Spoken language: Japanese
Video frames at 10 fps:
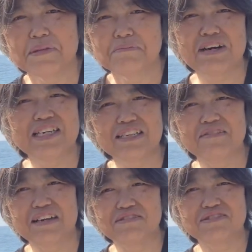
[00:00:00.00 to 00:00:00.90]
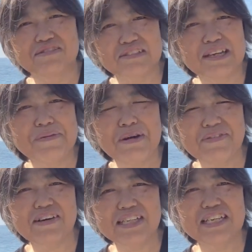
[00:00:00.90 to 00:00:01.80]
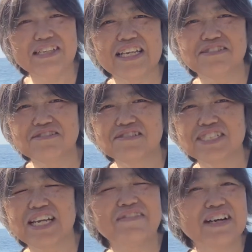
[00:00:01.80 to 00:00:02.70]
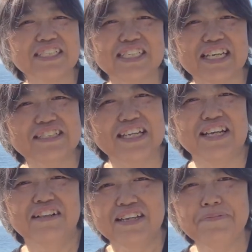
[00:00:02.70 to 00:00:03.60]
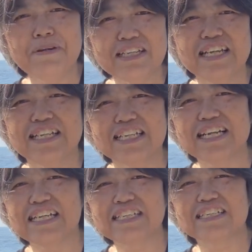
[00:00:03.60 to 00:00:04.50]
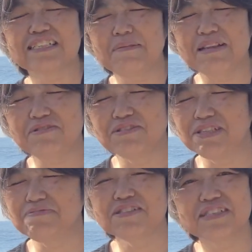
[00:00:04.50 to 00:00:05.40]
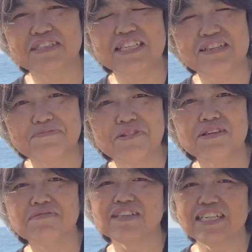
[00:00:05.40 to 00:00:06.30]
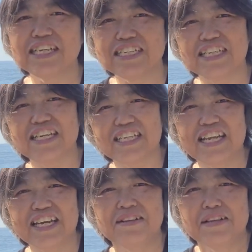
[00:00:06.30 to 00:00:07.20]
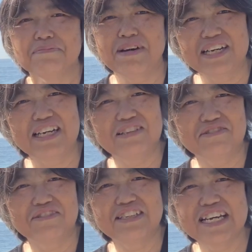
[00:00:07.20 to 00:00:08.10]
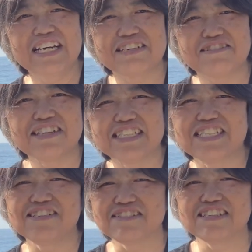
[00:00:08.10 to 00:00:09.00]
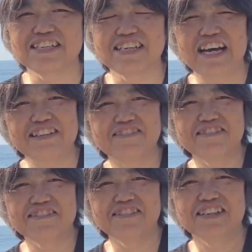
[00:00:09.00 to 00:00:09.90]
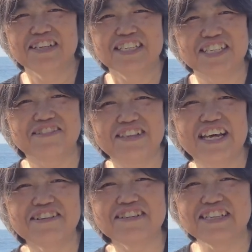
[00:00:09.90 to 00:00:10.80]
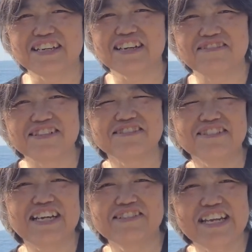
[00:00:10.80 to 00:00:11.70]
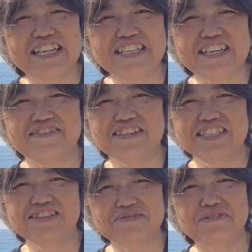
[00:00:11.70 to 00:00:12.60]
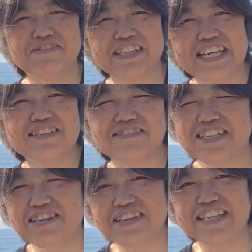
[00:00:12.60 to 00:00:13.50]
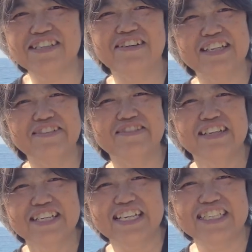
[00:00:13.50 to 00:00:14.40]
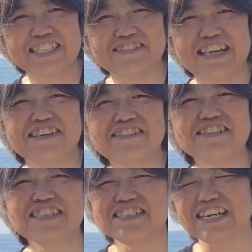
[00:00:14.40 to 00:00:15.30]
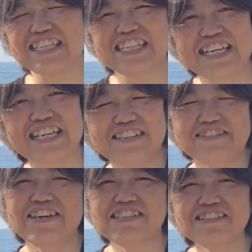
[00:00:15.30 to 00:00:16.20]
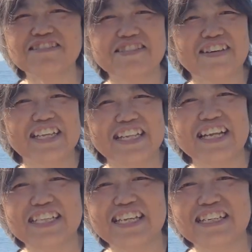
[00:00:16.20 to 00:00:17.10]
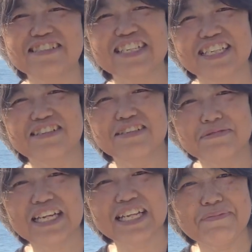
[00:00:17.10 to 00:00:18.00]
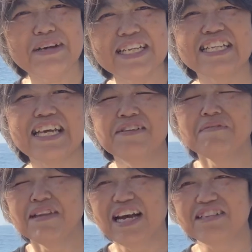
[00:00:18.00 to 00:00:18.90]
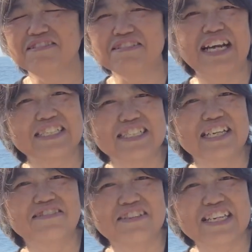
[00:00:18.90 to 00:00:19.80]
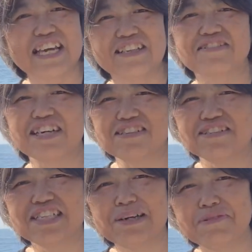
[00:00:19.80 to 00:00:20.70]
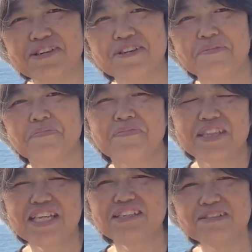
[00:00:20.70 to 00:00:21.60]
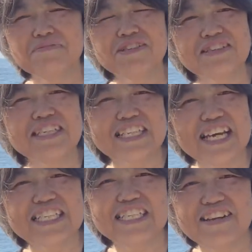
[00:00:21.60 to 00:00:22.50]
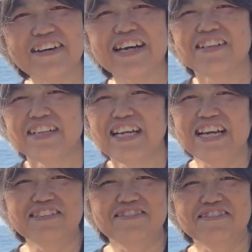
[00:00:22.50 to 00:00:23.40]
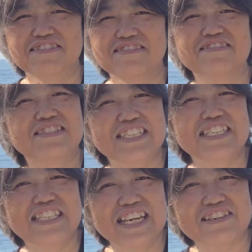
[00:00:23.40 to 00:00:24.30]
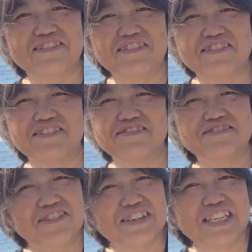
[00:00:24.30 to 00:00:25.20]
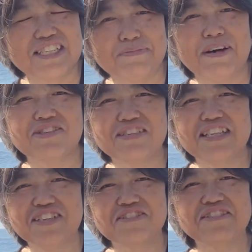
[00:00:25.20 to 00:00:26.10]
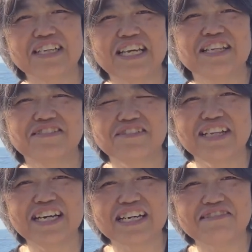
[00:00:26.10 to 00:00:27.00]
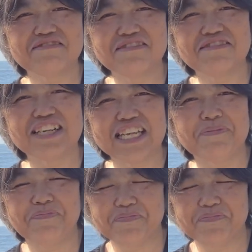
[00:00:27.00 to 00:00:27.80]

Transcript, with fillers: まあ、あの、そのね、まあまあね、長したわけじゃなくて、やっぱりね、だんだん、あの、自分っていうものもね、できてきて、まあ、あの、いや、これ、白、あの、白だよって、これ黒だよねっていう、白いもんをね、黒だよねって言われても、いや、白だよとかってね、言えるようにはね、なっているんですけど、ただまだね、あの、たくさんの意見とかそういったものっていうものに対しては、あの、そっちにね、こう、動いてしまうっていうようなね、そんなことがね、